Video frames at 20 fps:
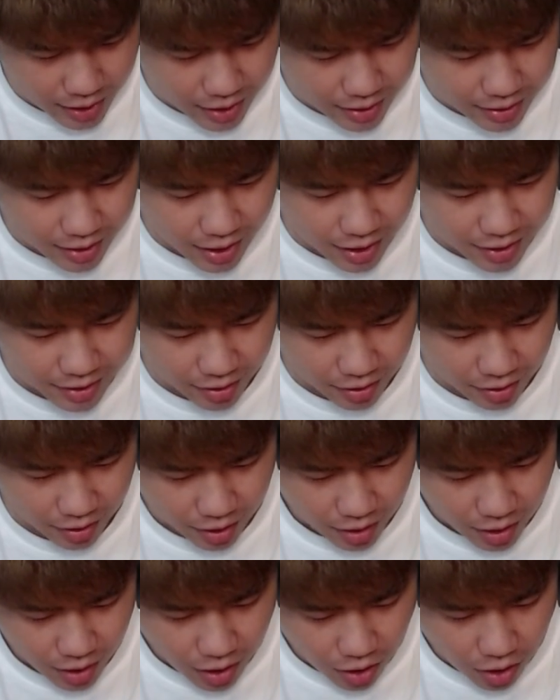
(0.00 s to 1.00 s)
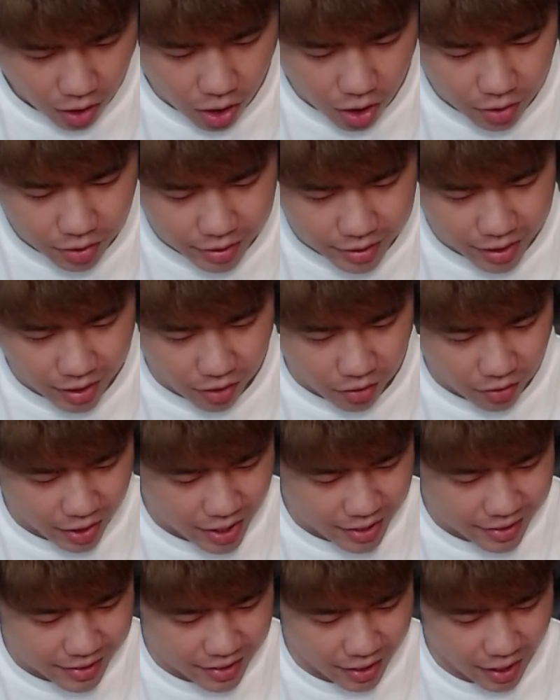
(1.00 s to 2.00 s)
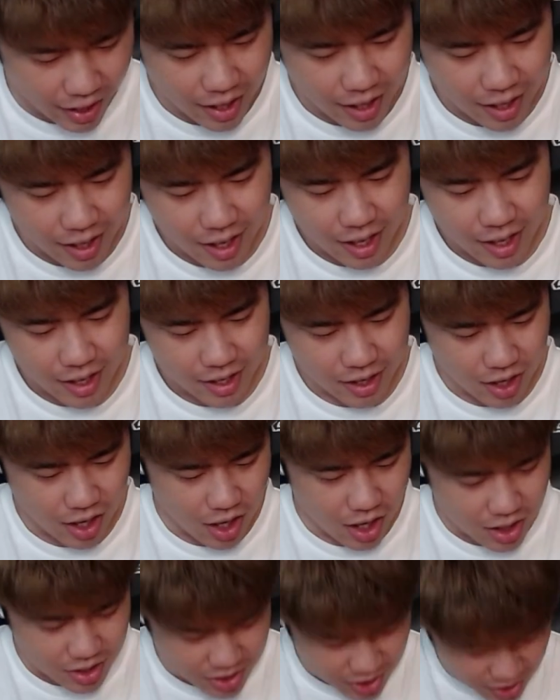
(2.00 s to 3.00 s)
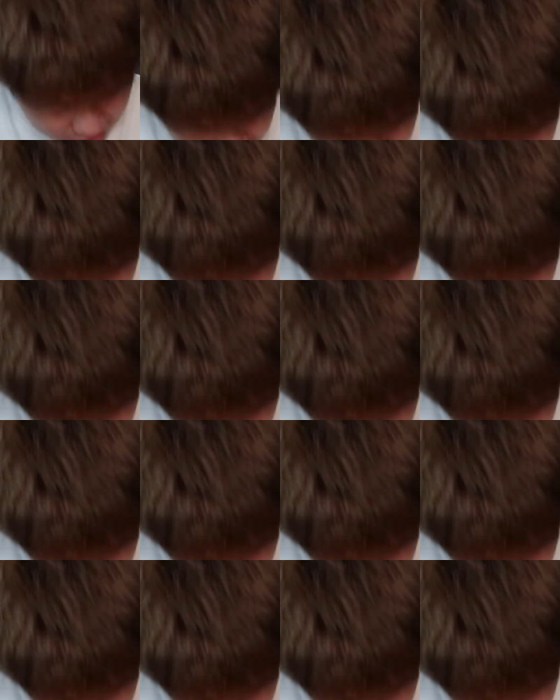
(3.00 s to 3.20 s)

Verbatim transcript: わなかったら勝てる。オッケー、これはいったね。よし。